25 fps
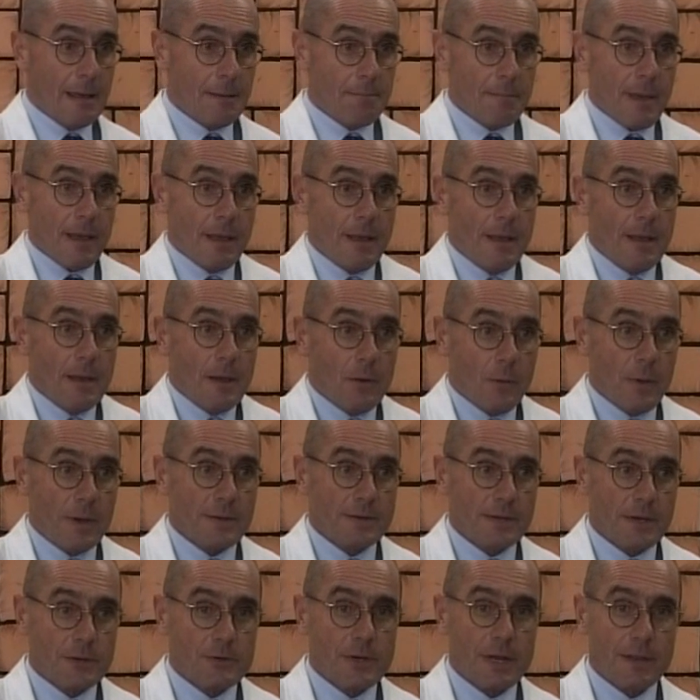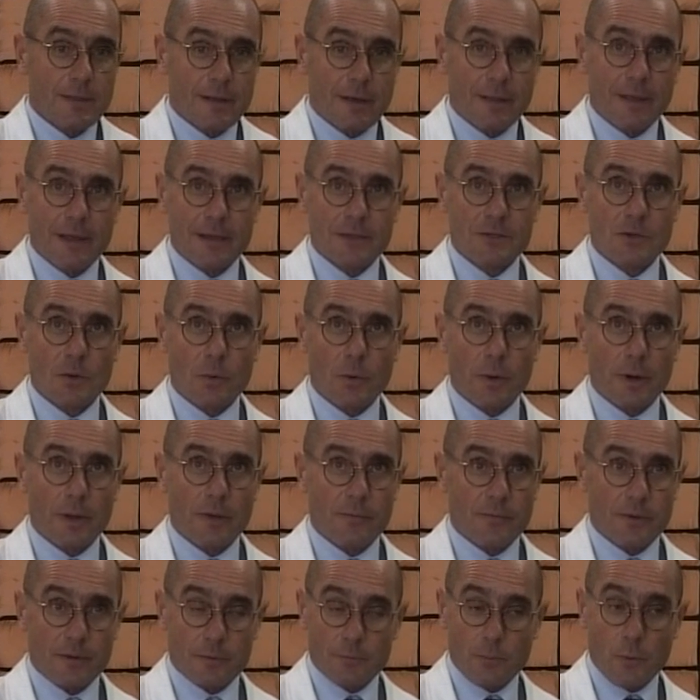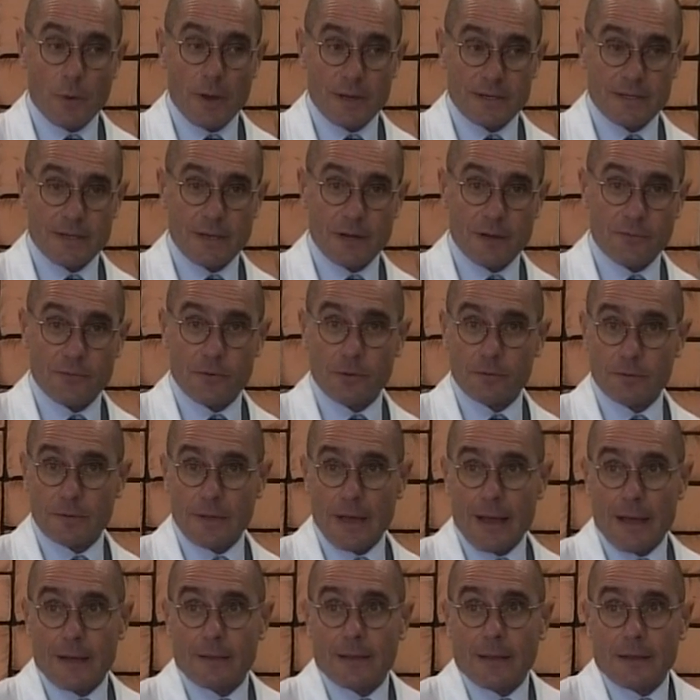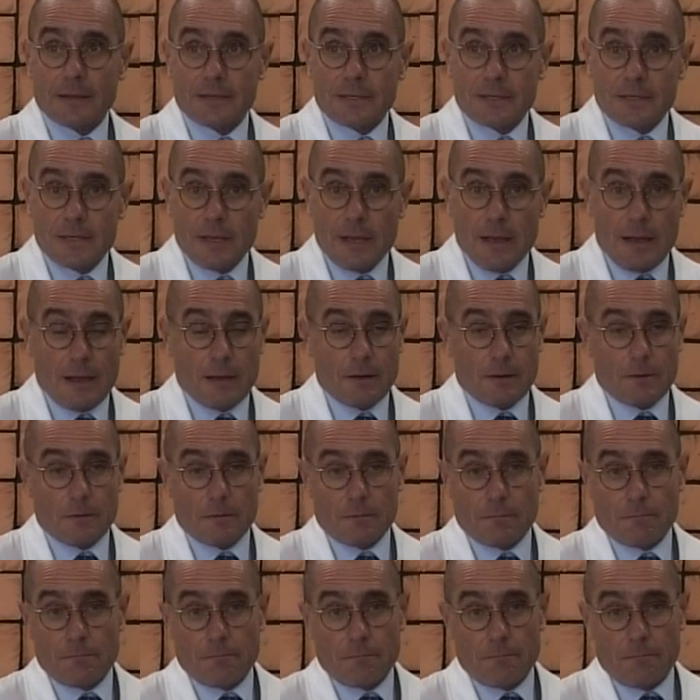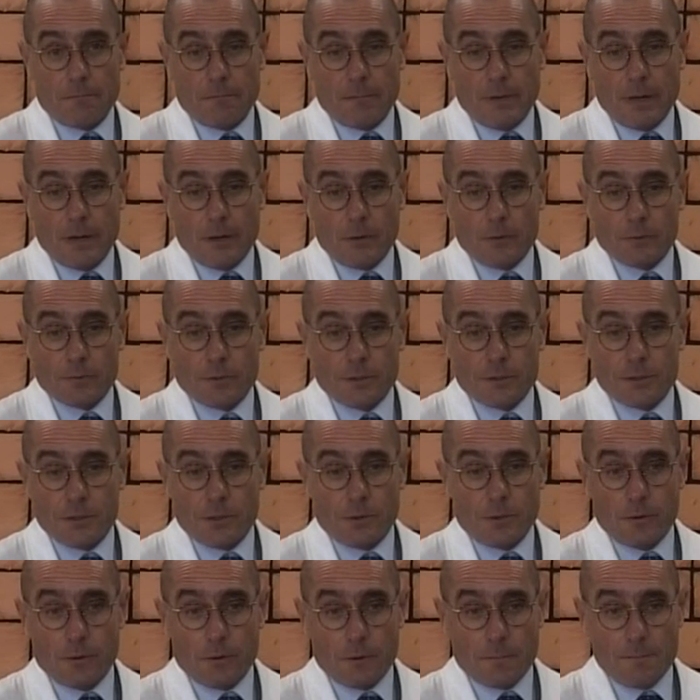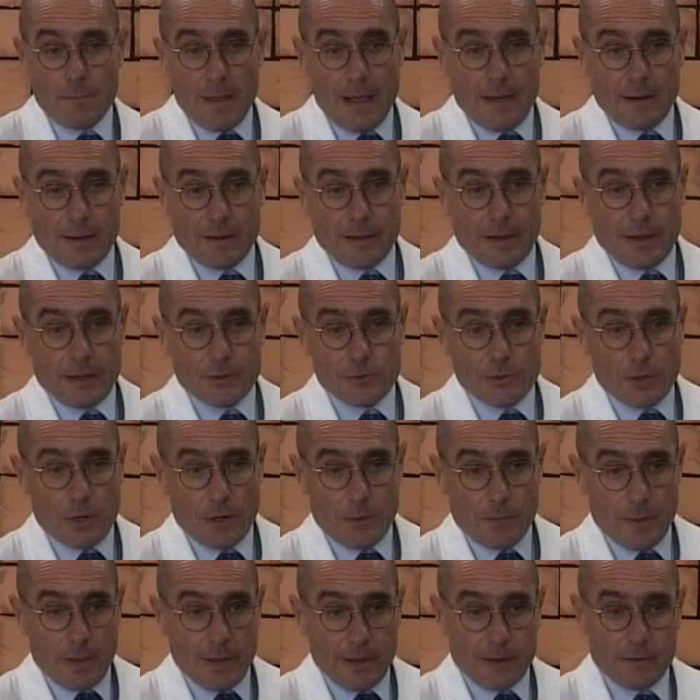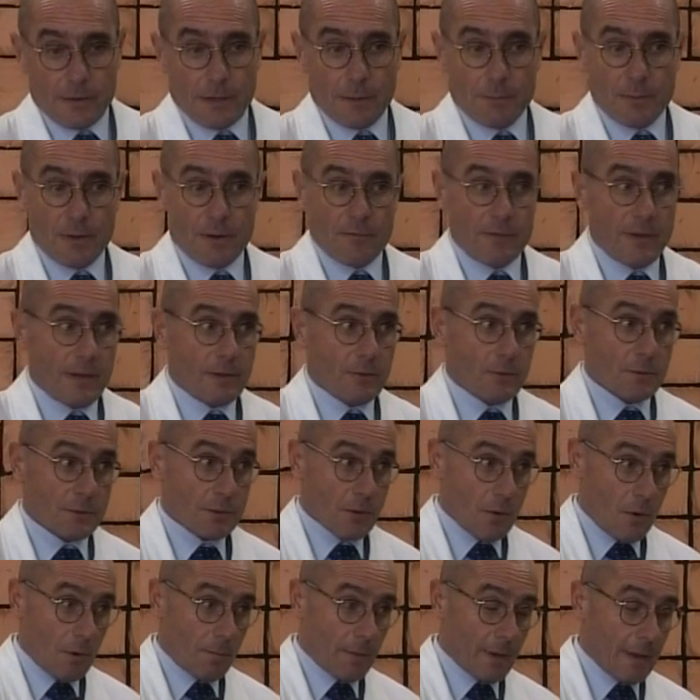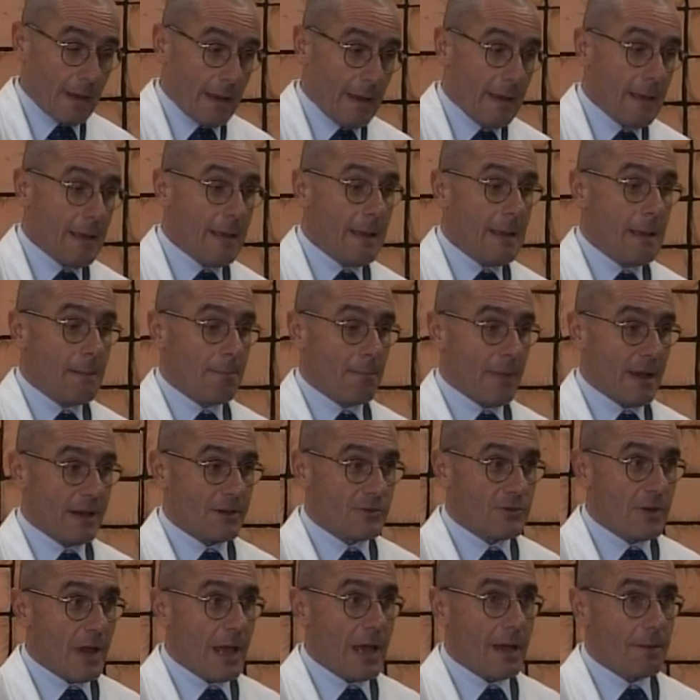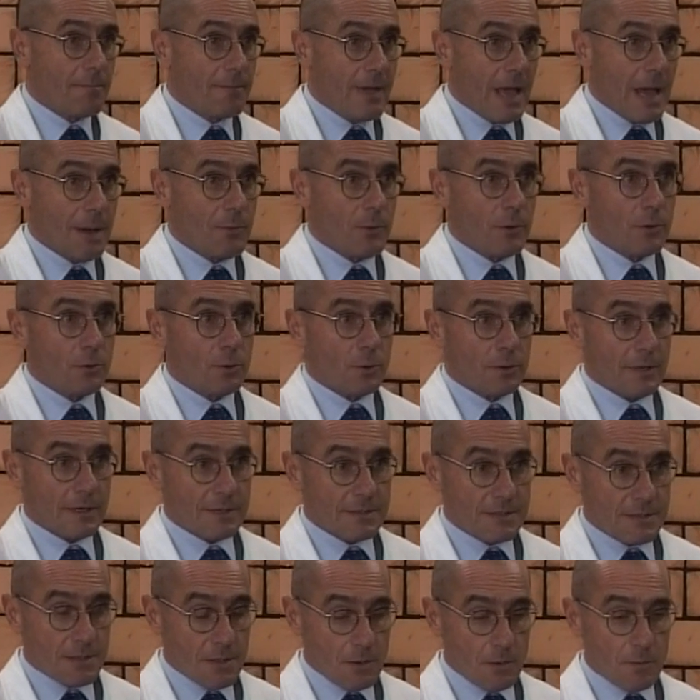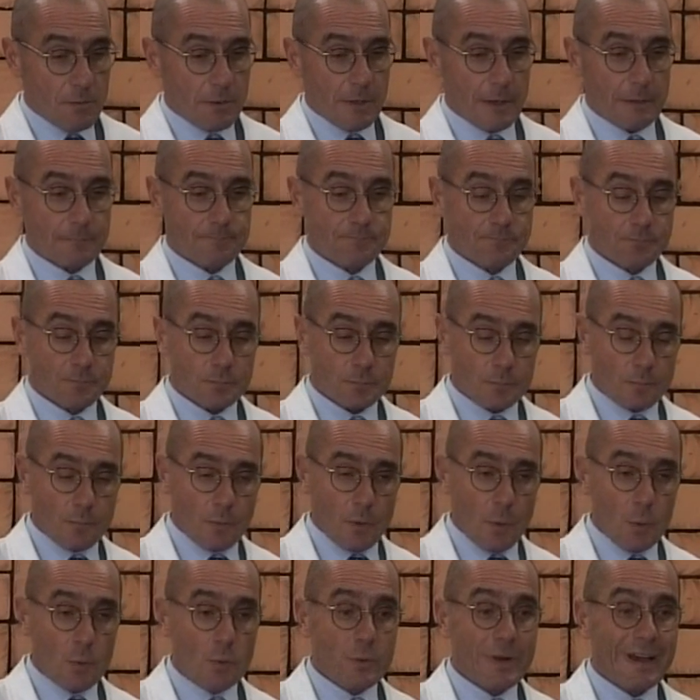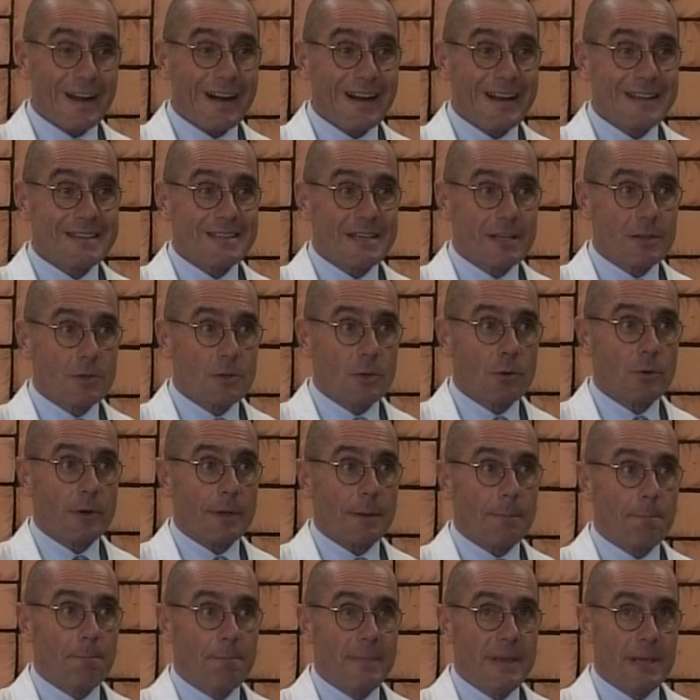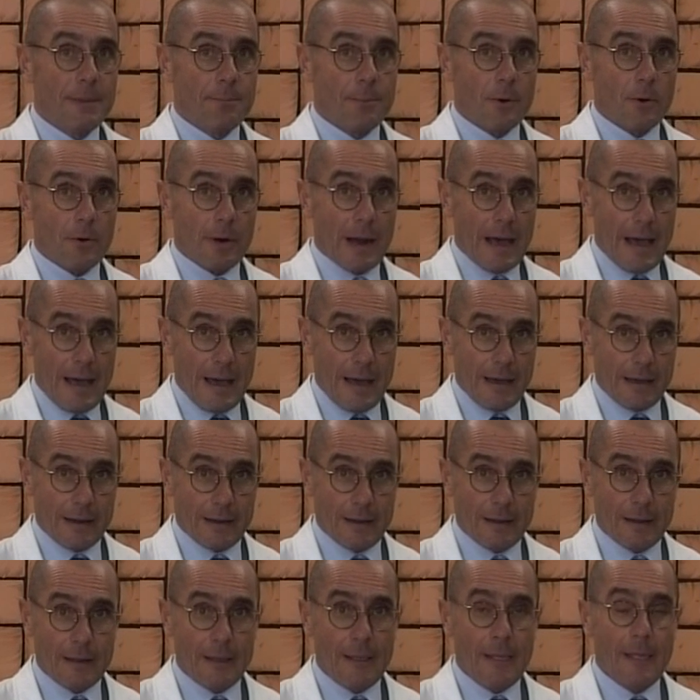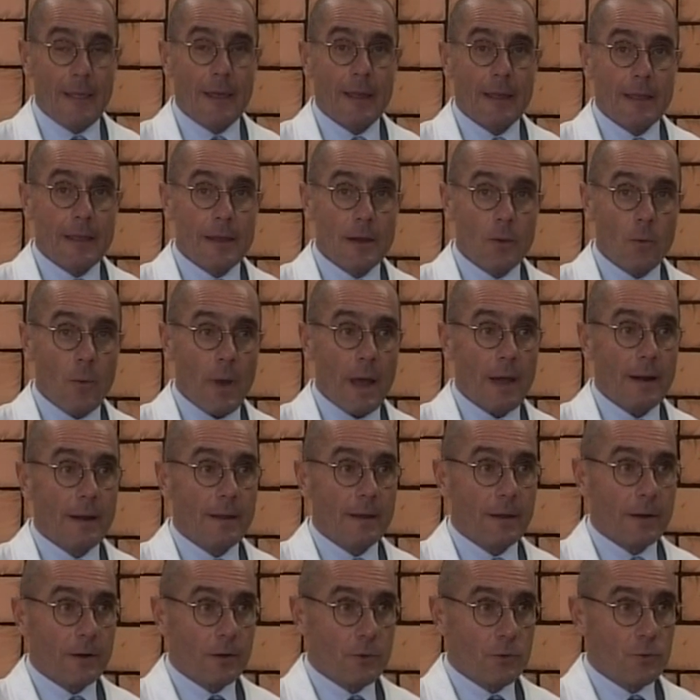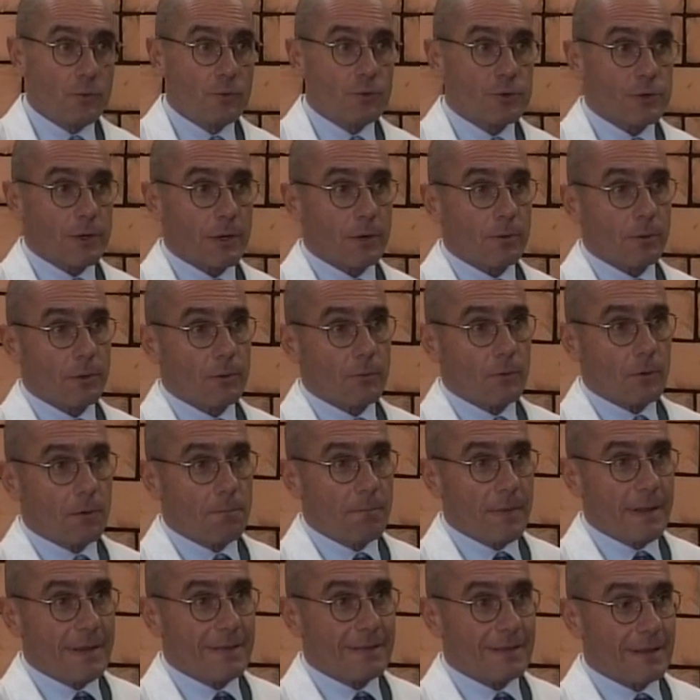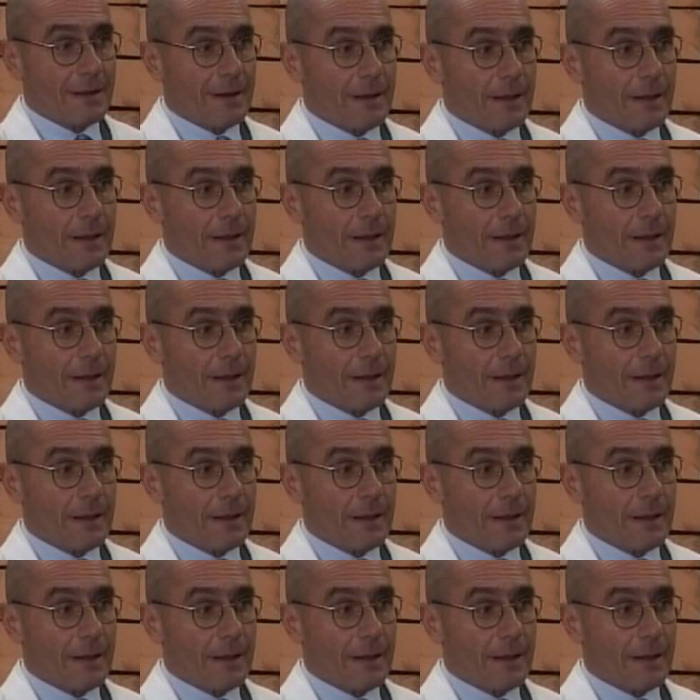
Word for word: beh, questa già da adesso può essere affrontata sia nelle condizioni normali, a cielo aperto e per via endoscopica, ma già abbiamo in dotazione un resettore bipolare il quale riduce notevolmente